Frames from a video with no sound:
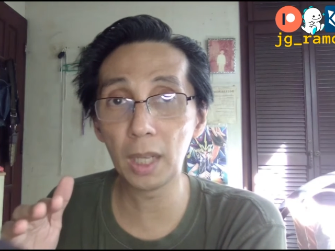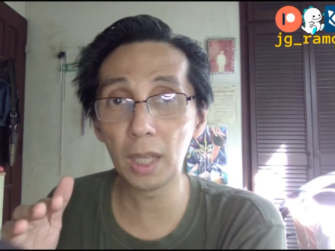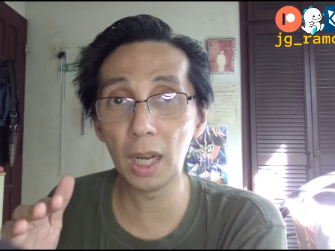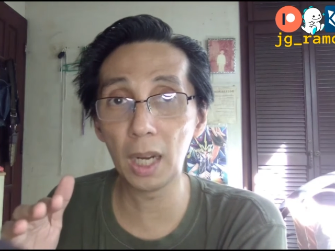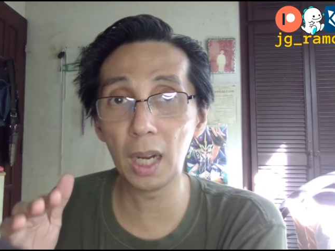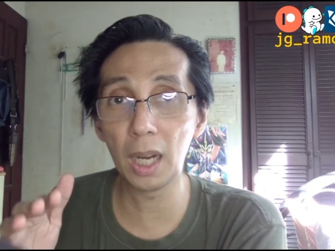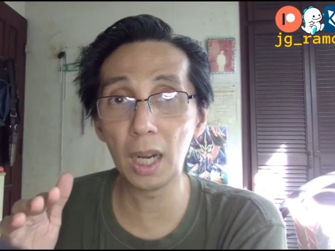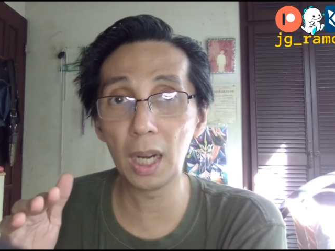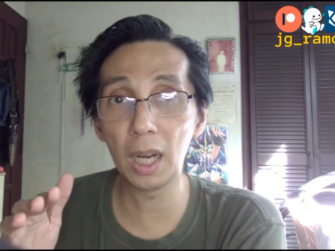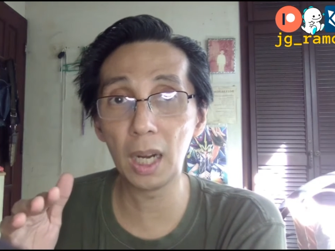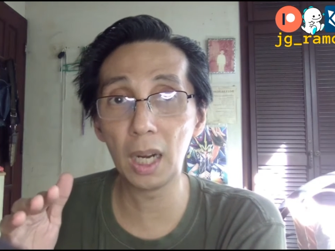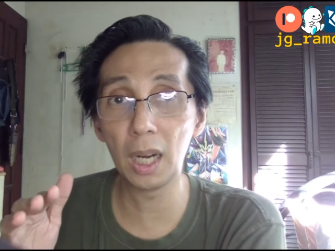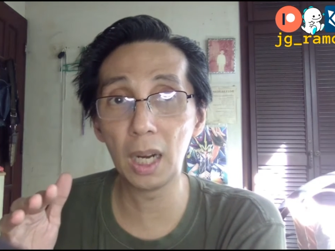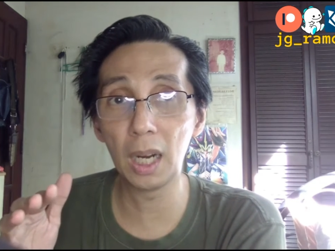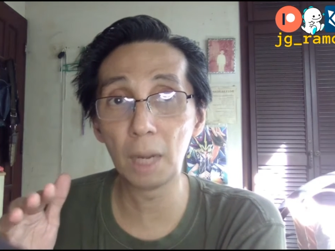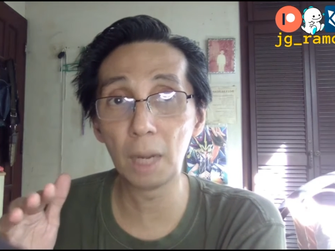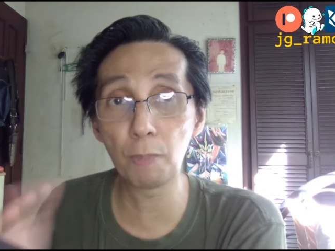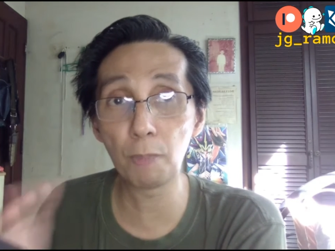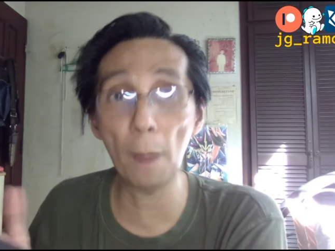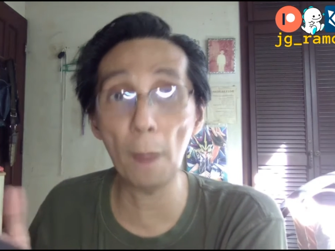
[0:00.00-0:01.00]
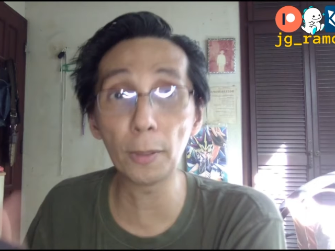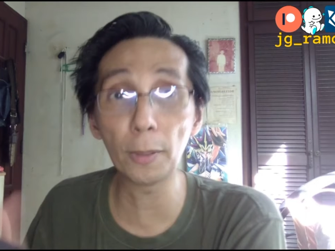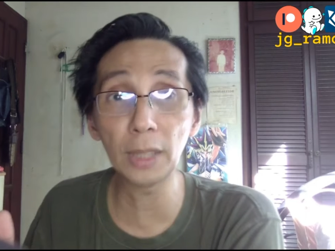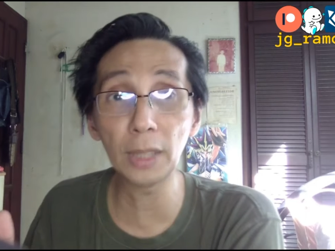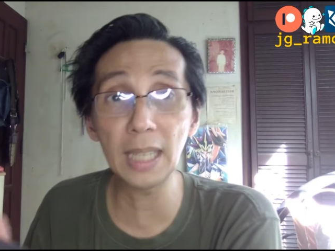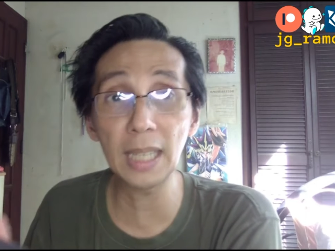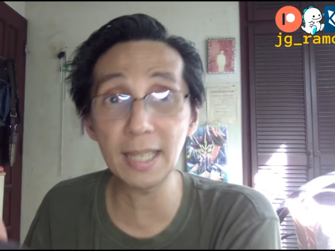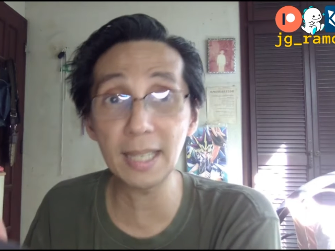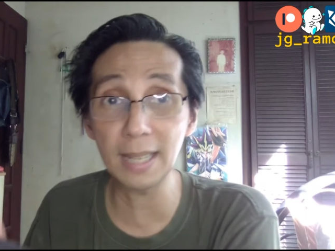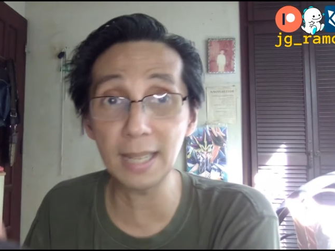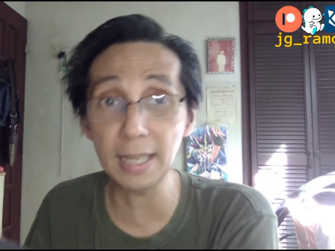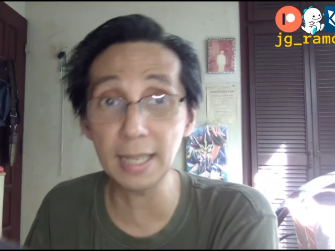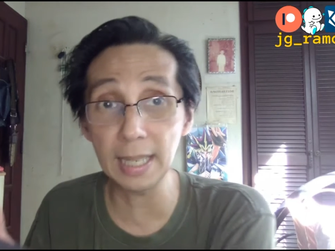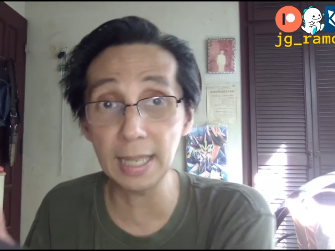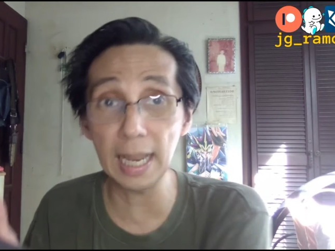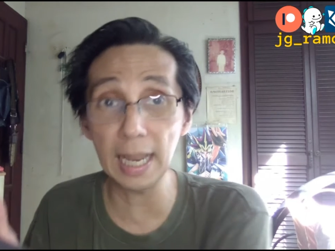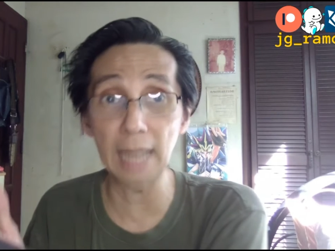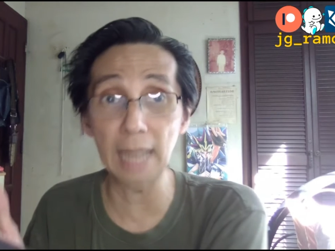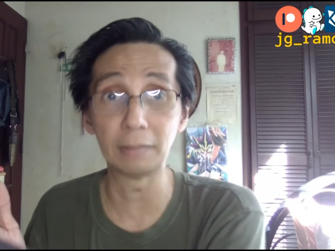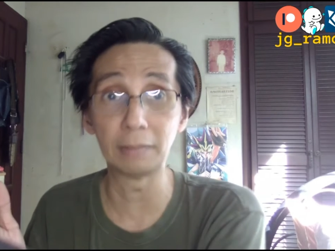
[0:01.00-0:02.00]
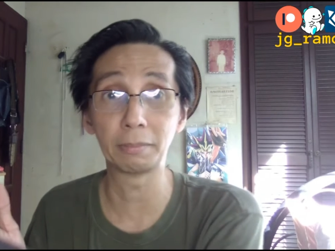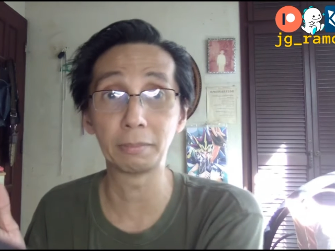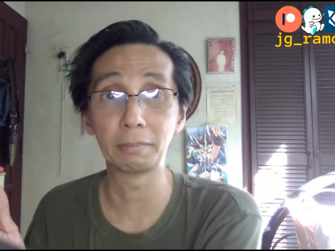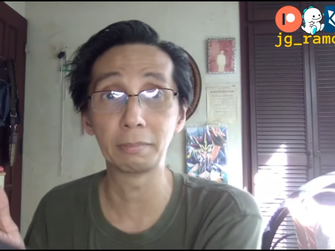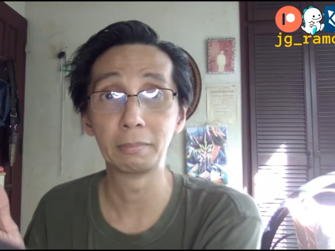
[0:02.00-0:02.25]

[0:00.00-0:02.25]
uh, property listing sila.